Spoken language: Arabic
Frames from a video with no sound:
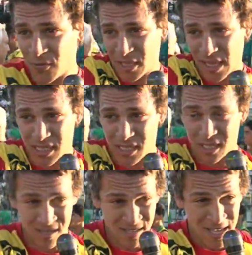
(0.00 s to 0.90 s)
شفته
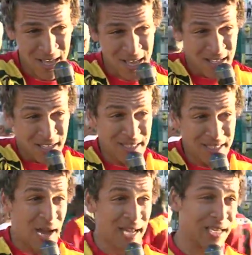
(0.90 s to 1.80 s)
الترجي
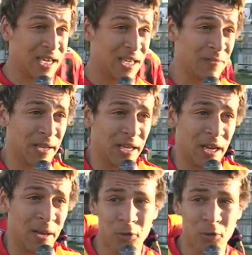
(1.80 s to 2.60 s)
ديما حتى كان تمركلنا